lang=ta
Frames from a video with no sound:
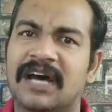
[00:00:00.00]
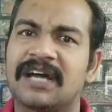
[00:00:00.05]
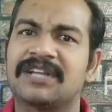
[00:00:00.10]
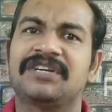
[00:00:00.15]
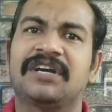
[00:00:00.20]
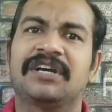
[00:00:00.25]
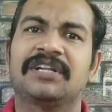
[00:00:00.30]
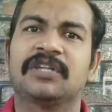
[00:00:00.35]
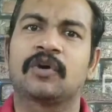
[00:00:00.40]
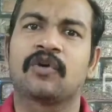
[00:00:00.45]

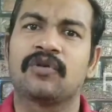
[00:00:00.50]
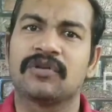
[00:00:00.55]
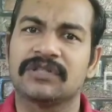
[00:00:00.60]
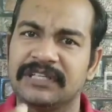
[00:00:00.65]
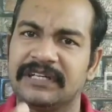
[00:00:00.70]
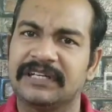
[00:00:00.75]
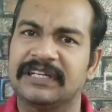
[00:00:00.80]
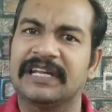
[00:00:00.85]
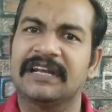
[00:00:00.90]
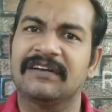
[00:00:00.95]
சார்ஜ் எடுத்துக்கணும்
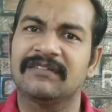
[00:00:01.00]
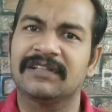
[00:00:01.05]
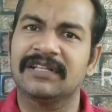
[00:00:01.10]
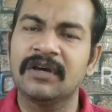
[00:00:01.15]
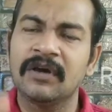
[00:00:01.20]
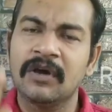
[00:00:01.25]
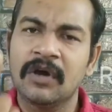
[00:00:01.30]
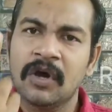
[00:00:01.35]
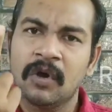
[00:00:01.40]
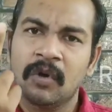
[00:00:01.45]
சிட்டியில
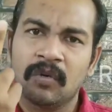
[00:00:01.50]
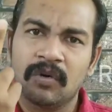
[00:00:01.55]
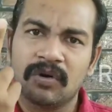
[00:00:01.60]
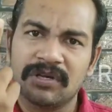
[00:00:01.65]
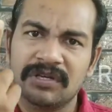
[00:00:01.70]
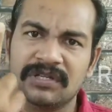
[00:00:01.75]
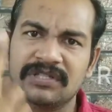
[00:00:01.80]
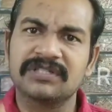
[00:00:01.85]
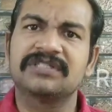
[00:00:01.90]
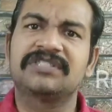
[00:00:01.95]
வந்து ஒரு